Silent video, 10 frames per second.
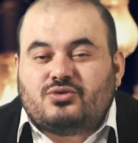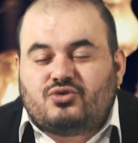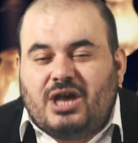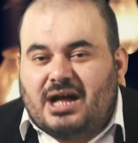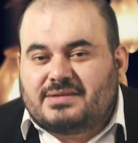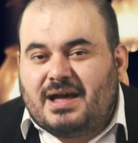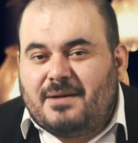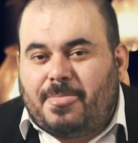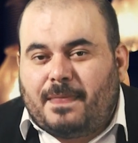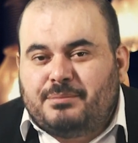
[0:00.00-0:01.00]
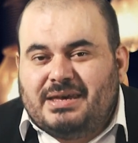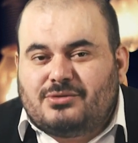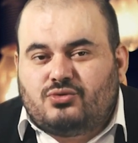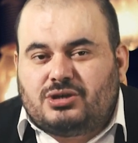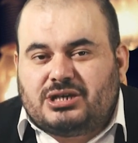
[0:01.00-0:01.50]
Rüyada
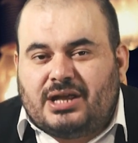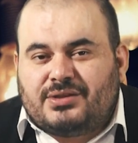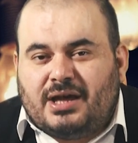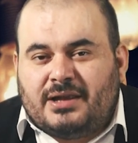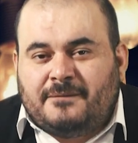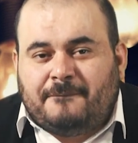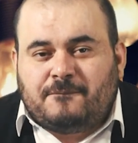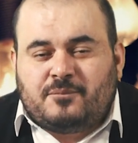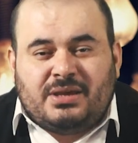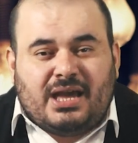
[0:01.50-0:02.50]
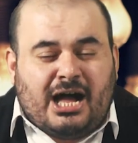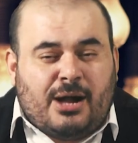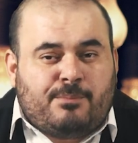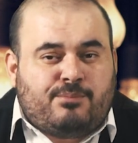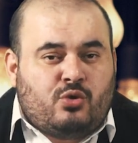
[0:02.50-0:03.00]
bir dükkandan bir
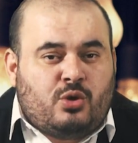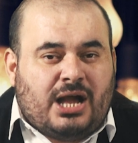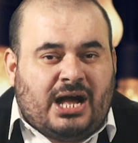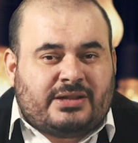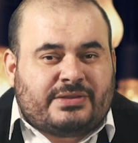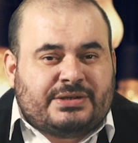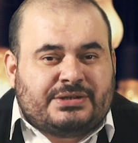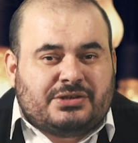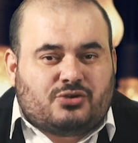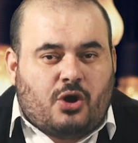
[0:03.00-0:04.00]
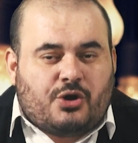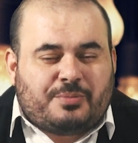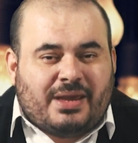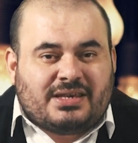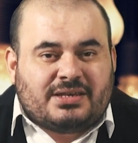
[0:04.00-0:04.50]
ampul aldığını
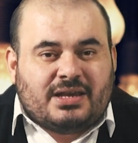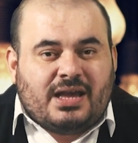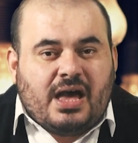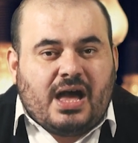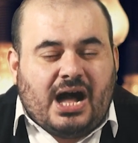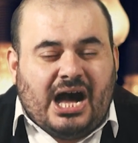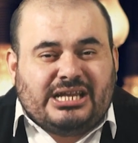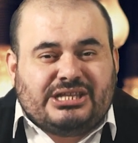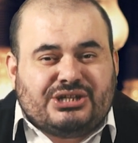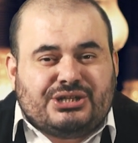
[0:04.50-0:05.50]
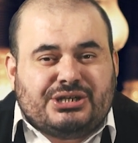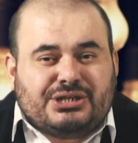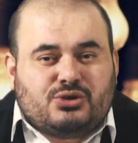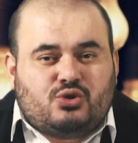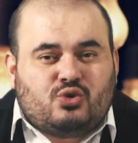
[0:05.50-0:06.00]
görmek
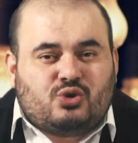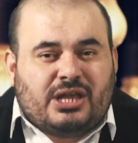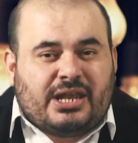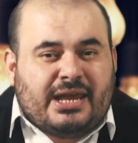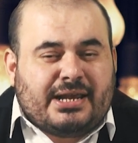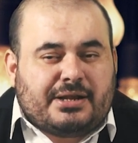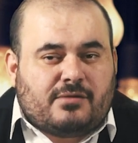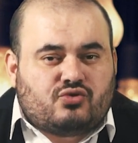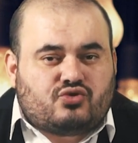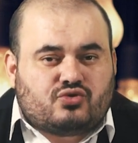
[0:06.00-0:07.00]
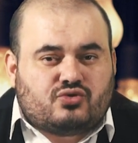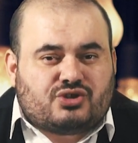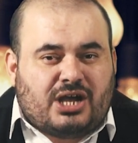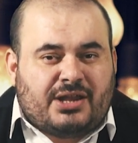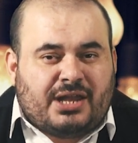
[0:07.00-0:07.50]
aydınlık günlere
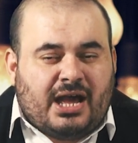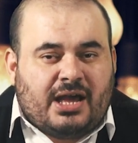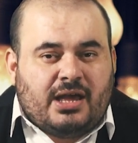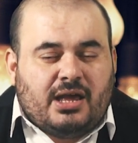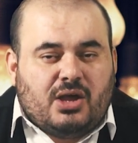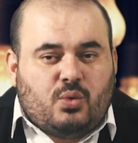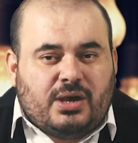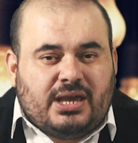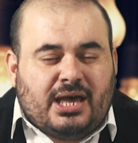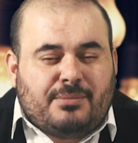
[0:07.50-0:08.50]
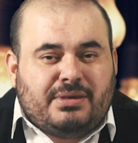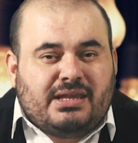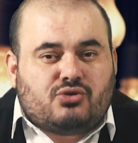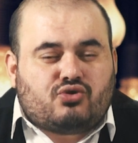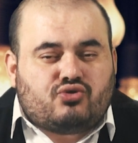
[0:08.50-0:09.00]
kavuşulacağına veya
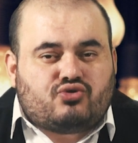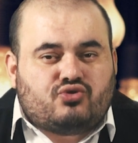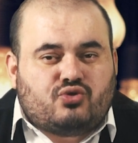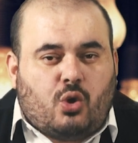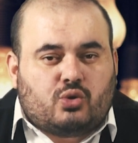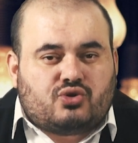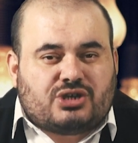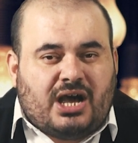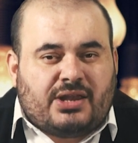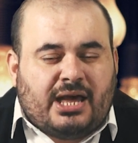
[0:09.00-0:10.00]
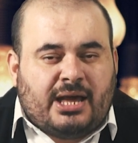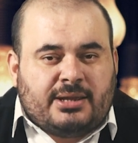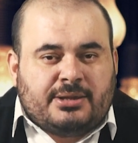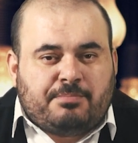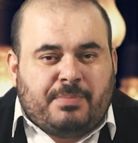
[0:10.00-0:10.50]
bir çocuğu olacağına,
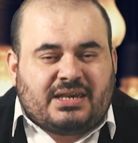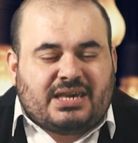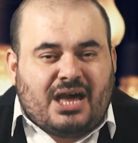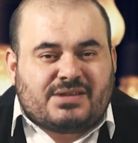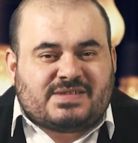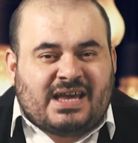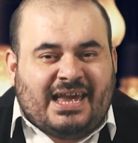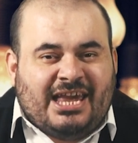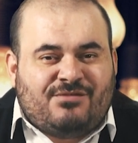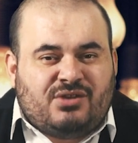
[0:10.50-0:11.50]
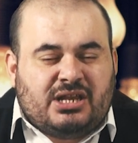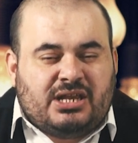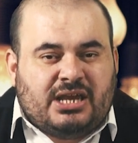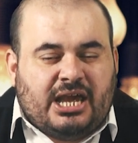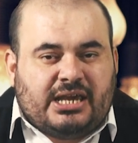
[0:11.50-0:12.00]
bekarsa
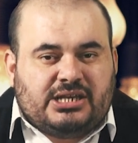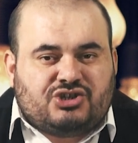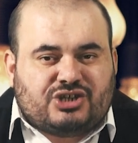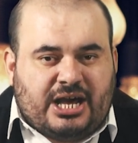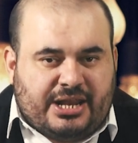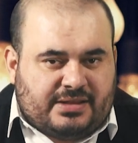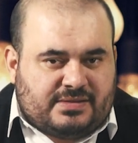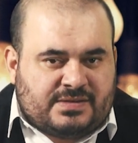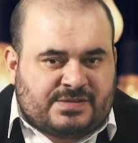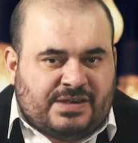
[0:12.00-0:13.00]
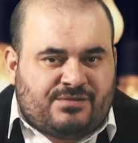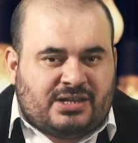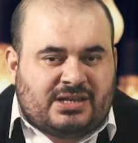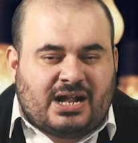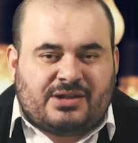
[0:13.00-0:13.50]
evliliğe işarettir
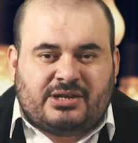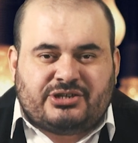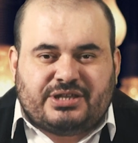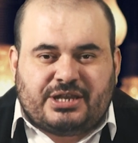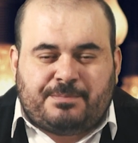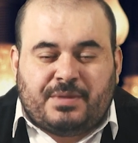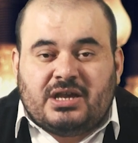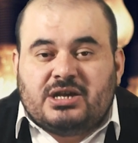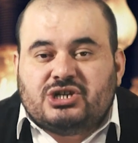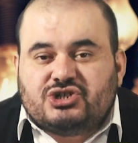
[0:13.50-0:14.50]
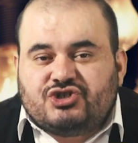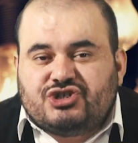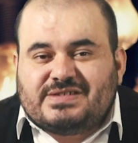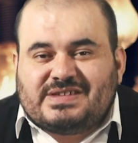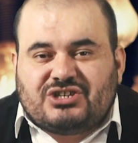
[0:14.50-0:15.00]
sevgili kardeşlerim.
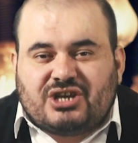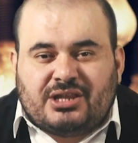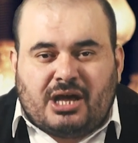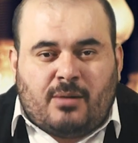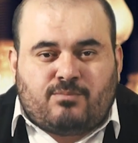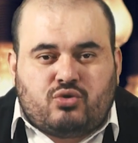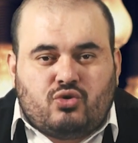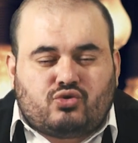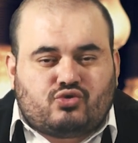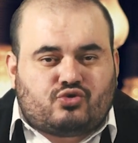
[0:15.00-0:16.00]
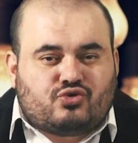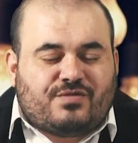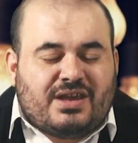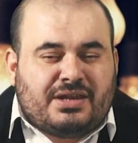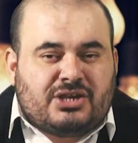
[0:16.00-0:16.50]
Işık saçan ampul
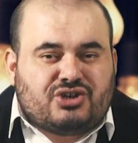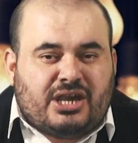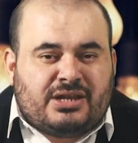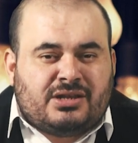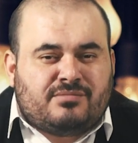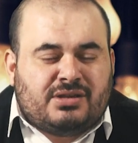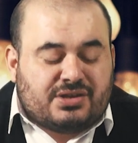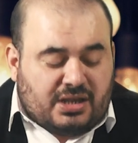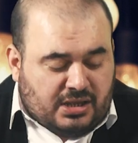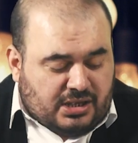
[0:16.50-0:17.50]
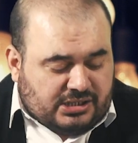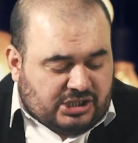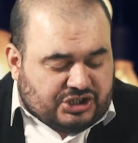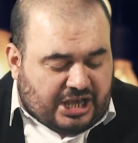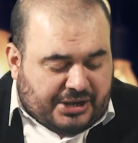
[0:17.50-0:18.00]
huzur ve neşenin bir
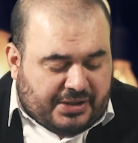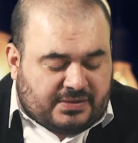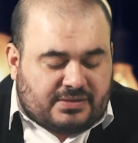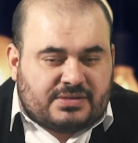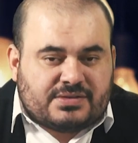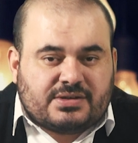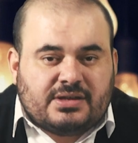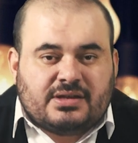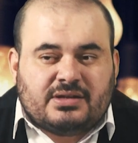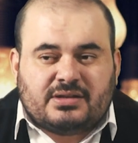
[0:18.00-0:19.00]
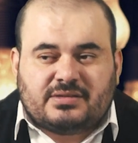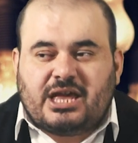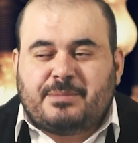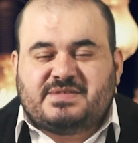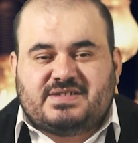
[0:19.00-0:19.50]
işaretidir,
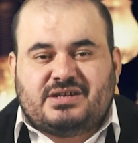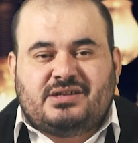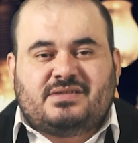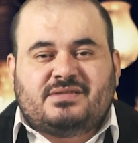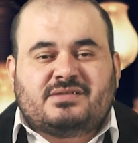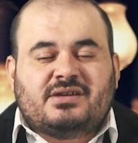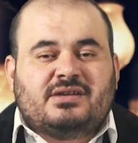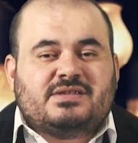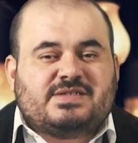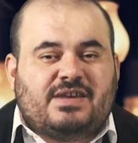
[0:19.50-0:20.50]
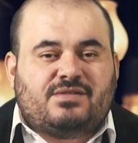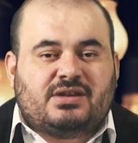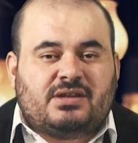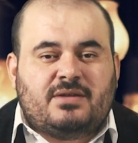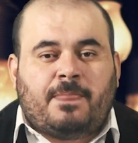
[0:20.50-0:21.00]
temsilidir
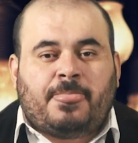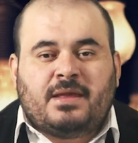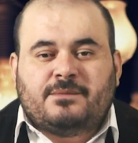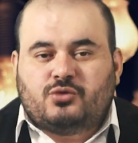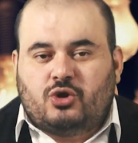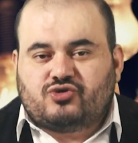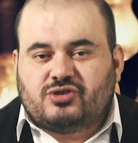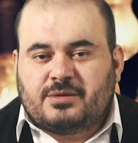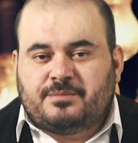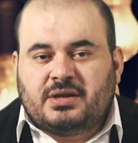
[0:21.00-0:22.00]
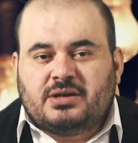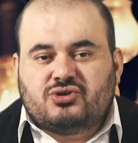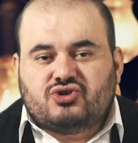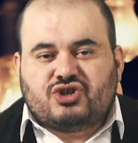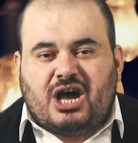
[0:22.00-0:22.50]
sevgili dostlarım.
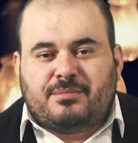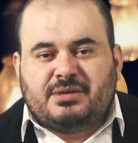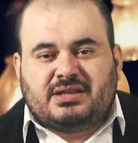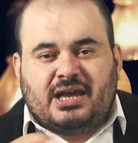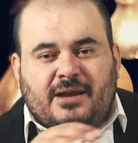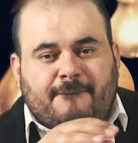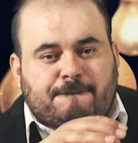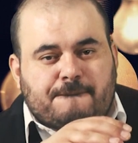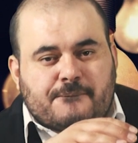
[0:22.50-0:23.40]
Camide